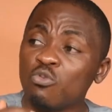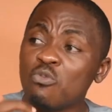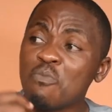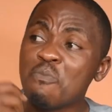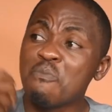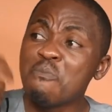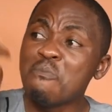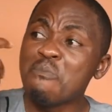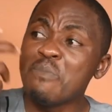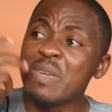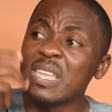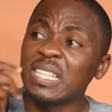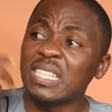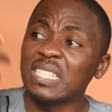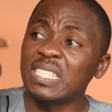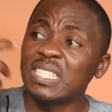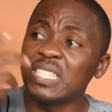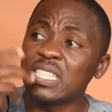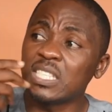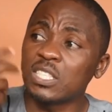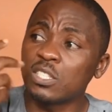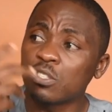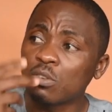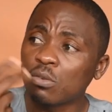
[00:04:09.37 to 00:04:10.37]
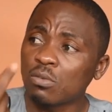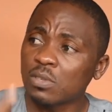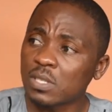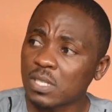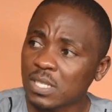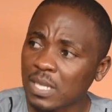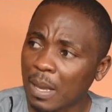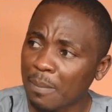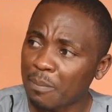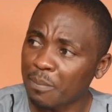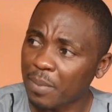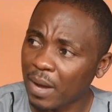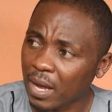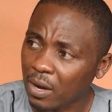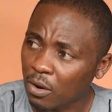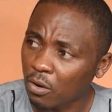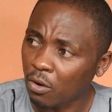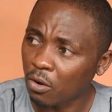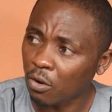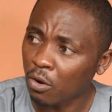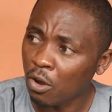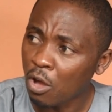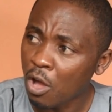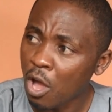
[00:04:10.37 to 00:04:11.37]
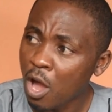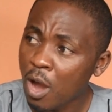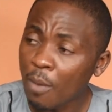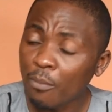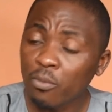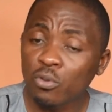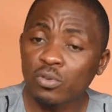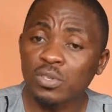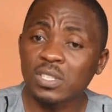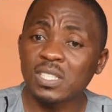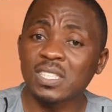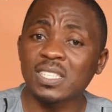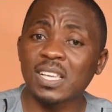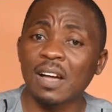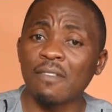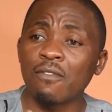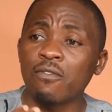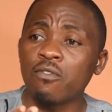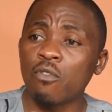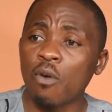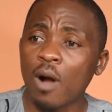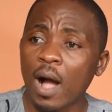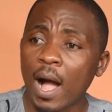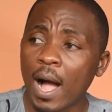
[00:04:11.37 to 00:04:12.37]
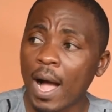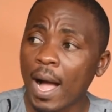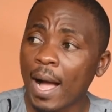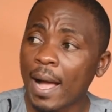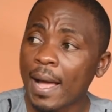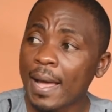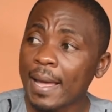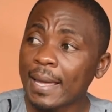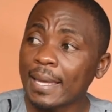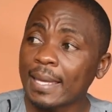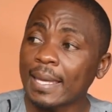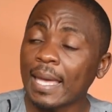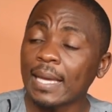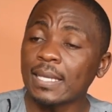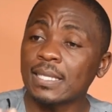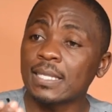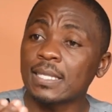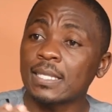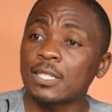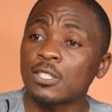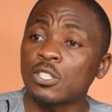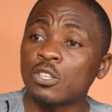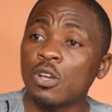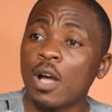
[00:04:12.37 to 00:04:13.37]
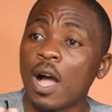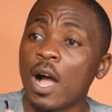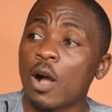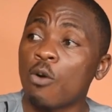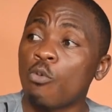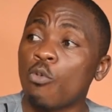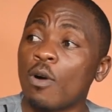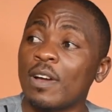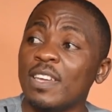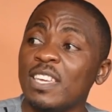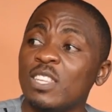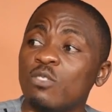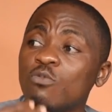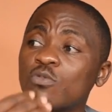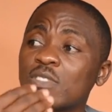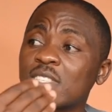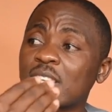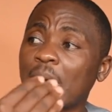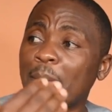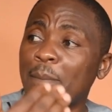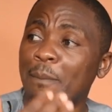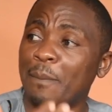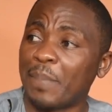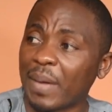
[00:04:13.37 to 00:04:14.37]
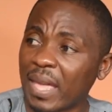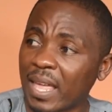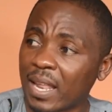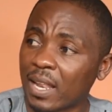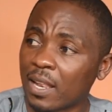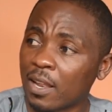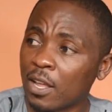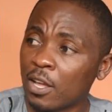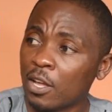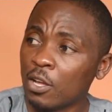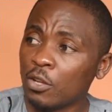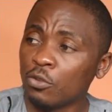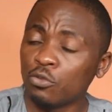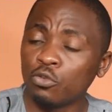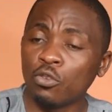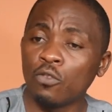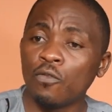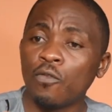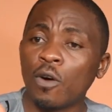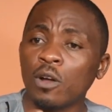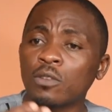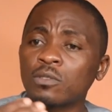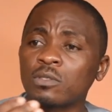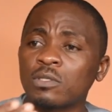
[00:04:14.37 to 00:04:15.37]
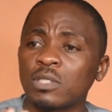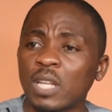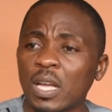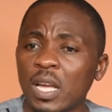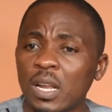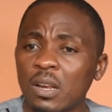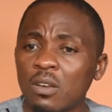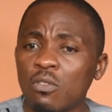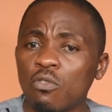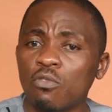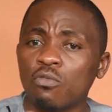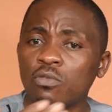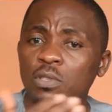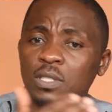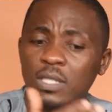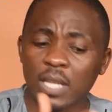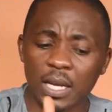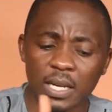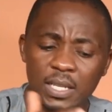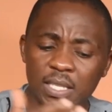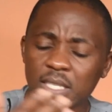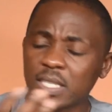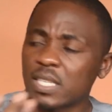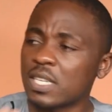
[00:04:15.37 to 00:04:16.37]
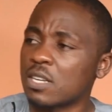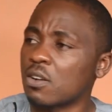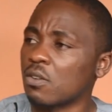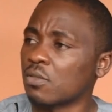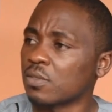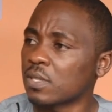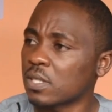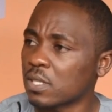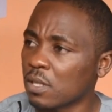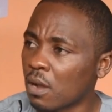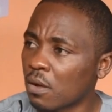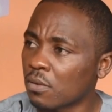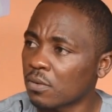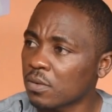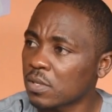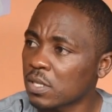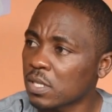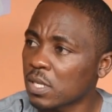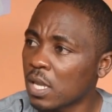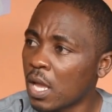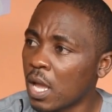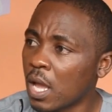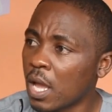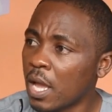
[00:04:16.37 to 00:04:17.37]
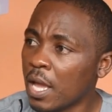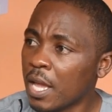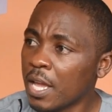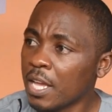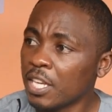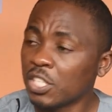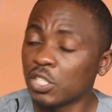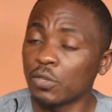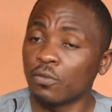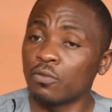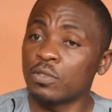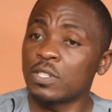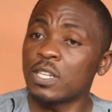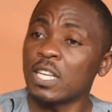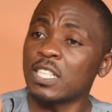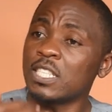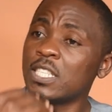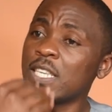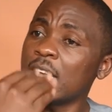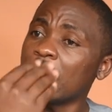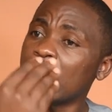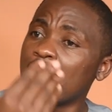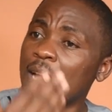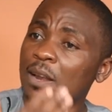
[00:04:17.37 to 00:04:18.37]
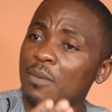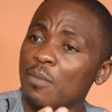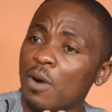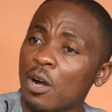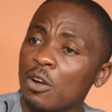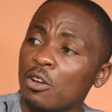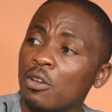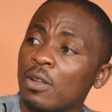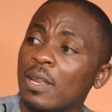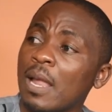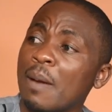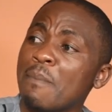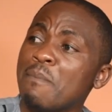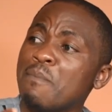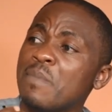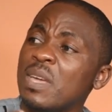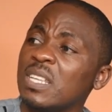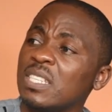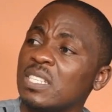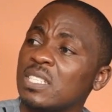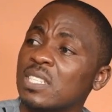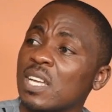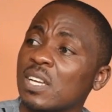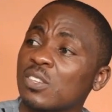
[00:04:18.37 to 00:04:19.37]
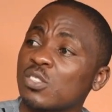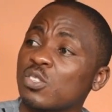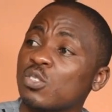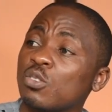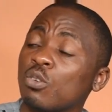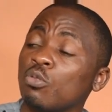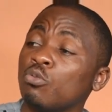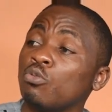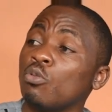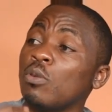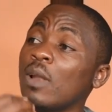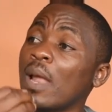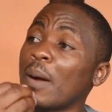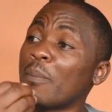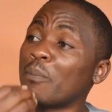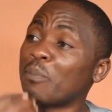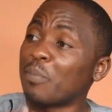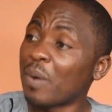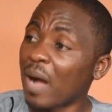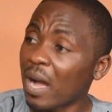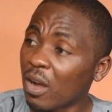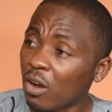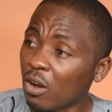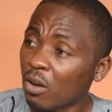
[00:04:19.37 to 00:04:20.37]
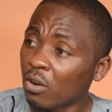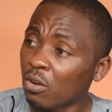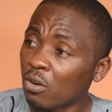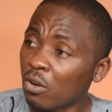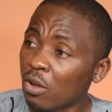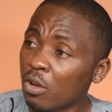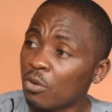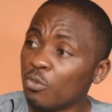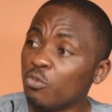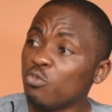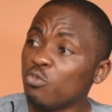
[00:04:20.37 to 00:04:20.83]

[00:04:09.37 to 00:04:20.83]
que nous méditions sa parole pour savoir qu'est-ce à quoi il nous appelle devant telle ou telle circonstance. Je voudrais dire également que la méditation de la parole